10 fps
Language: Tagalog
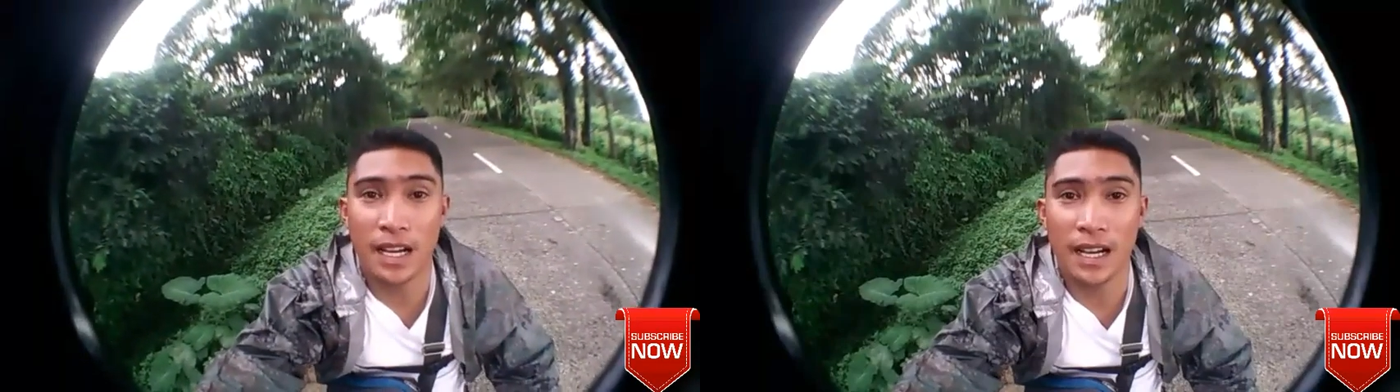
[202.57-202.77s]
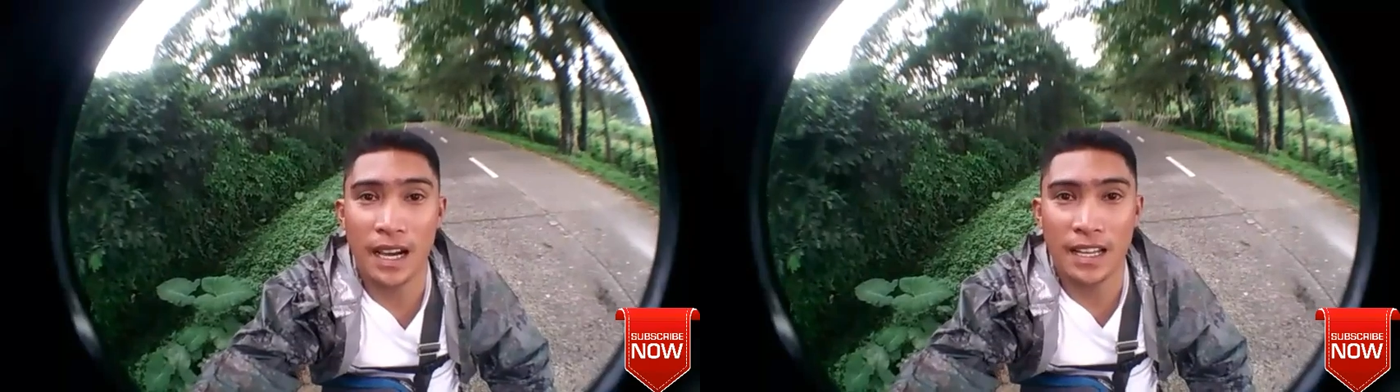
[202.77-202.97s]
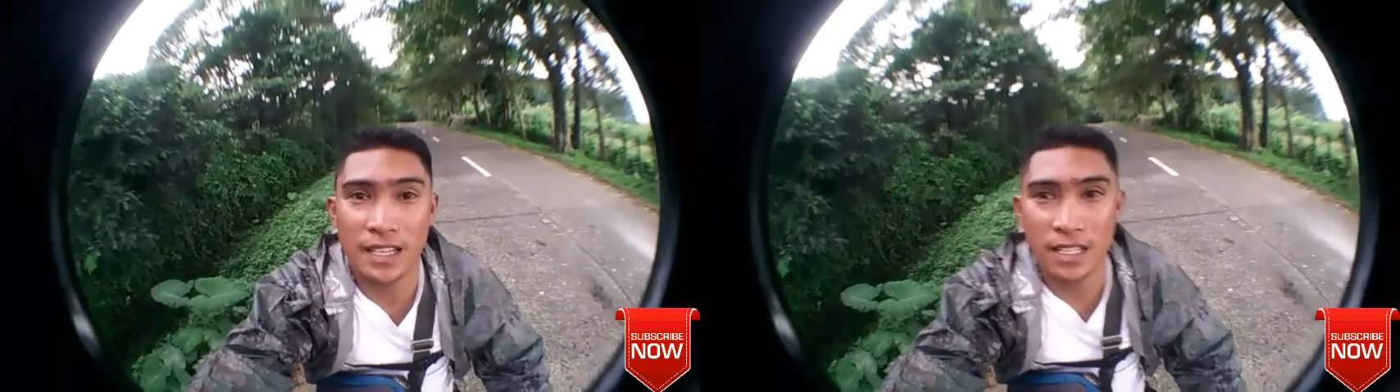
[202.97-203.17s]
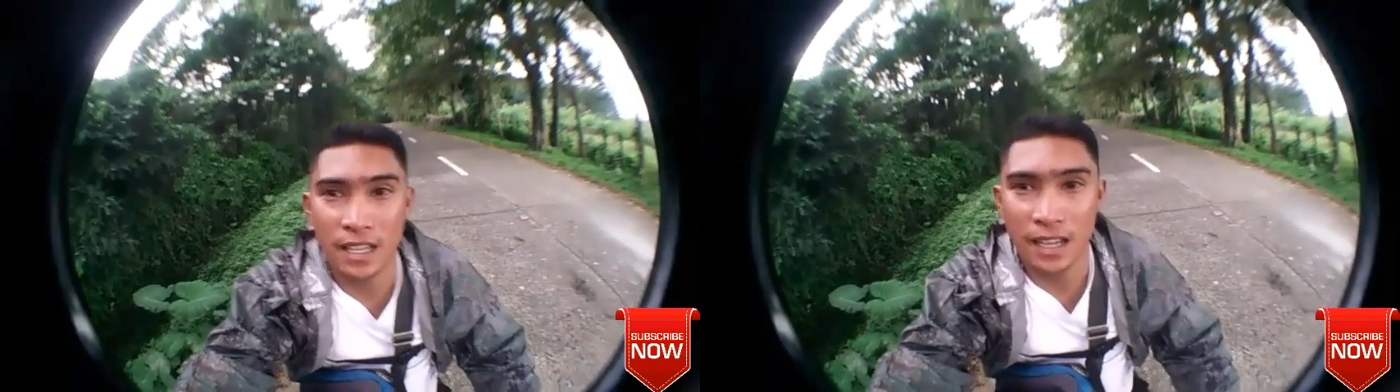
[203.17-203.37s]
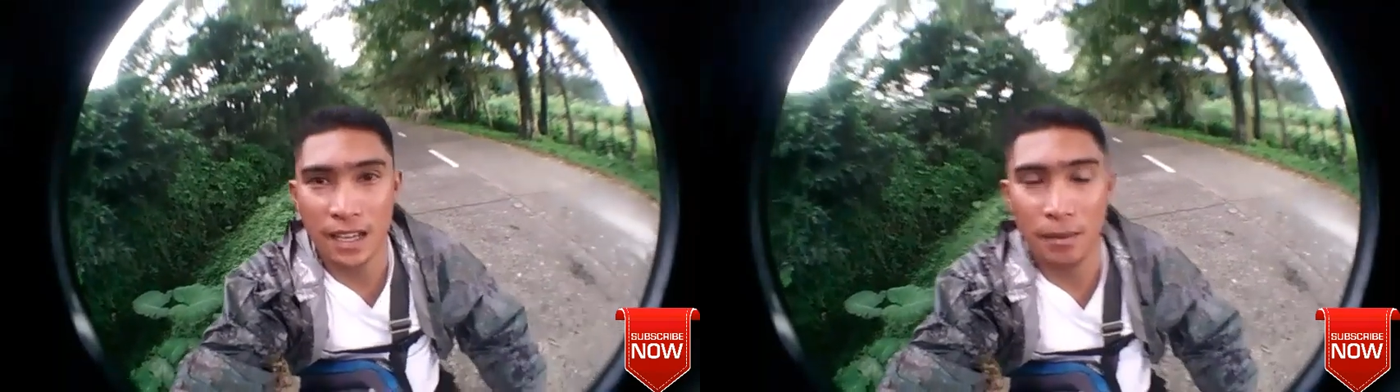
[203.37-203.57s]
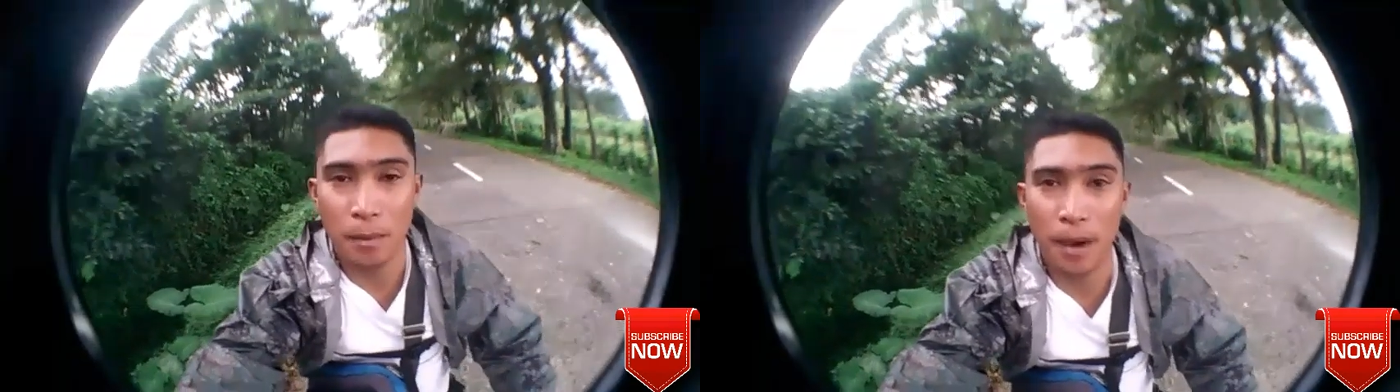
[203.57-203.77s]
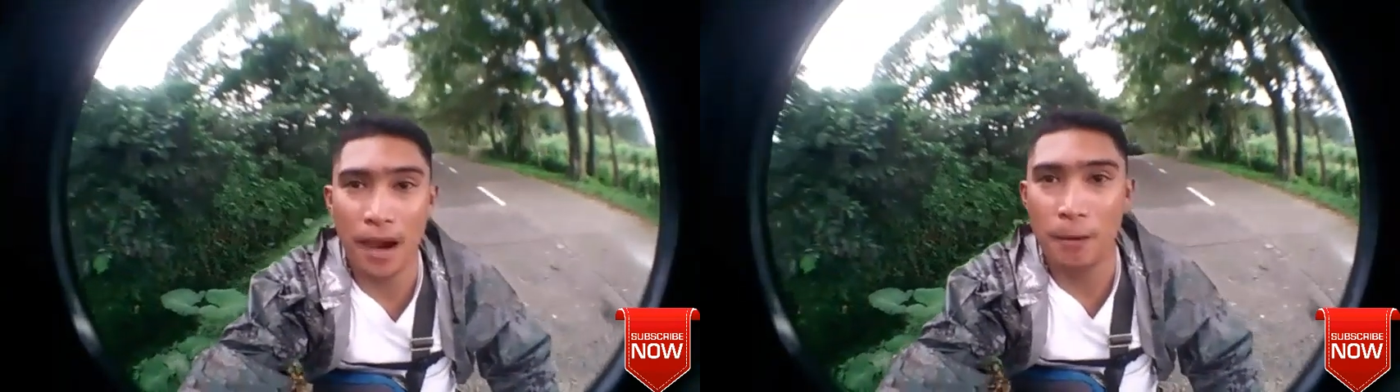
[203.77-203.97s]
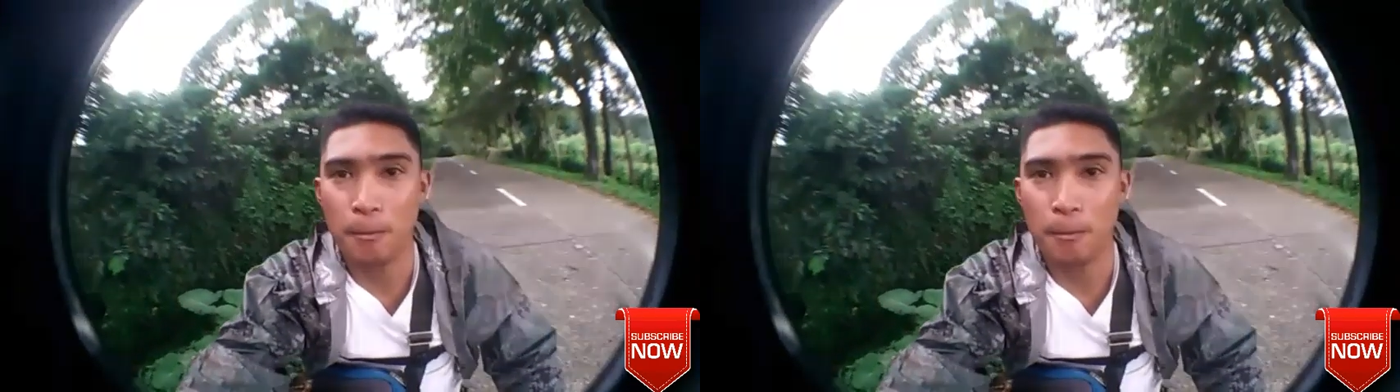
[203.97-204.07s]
ka galing sa baba